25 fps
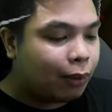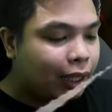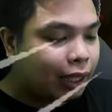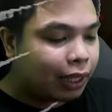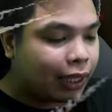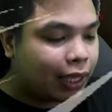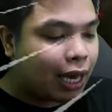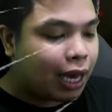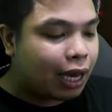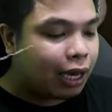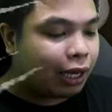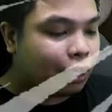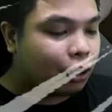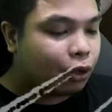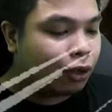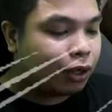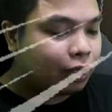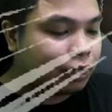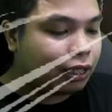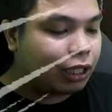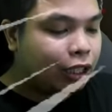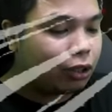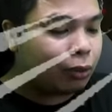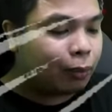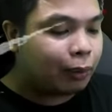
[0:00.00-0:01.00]
walang hiya kayo!
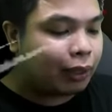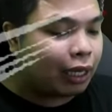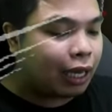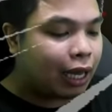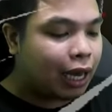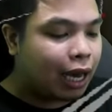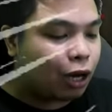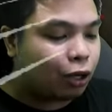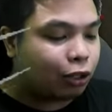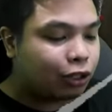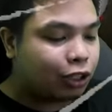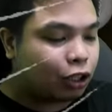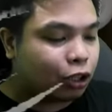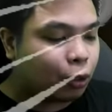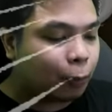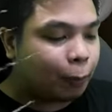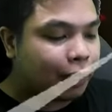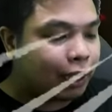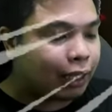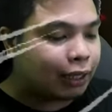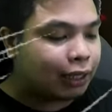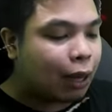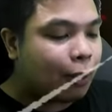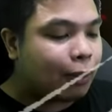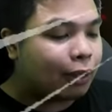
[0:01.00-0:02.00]
Hindi nyo man lang ako dito
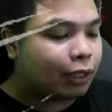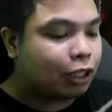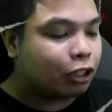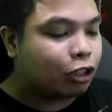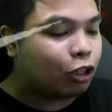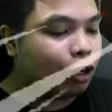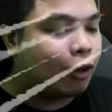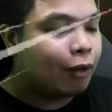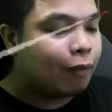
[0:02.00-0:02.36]
pinatawa dito!